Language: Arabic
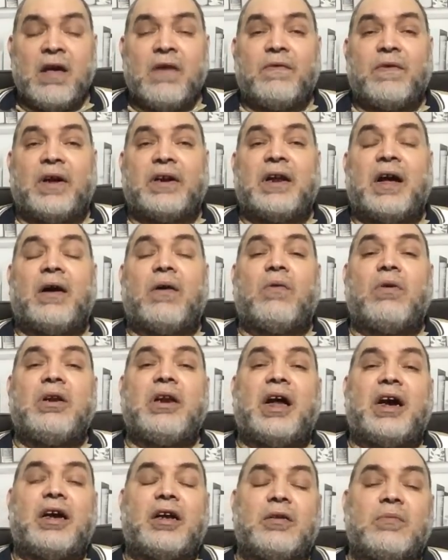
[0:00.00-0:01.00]
فانا
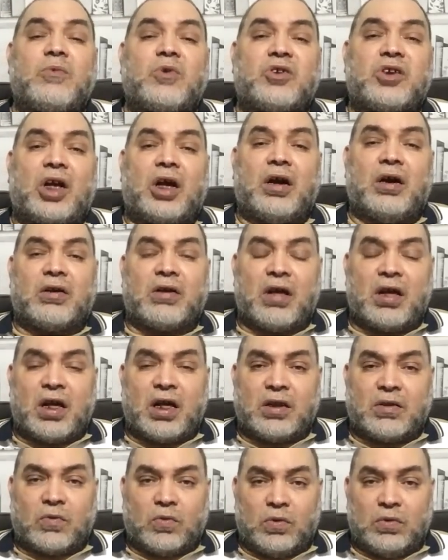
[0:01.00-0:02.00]
اقول لك
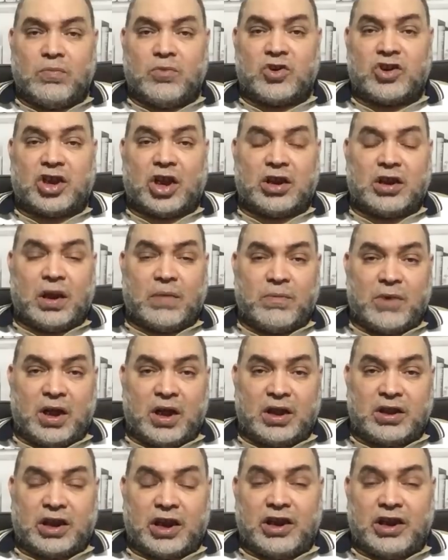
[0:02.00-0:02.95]
المظاهرات والمصادمات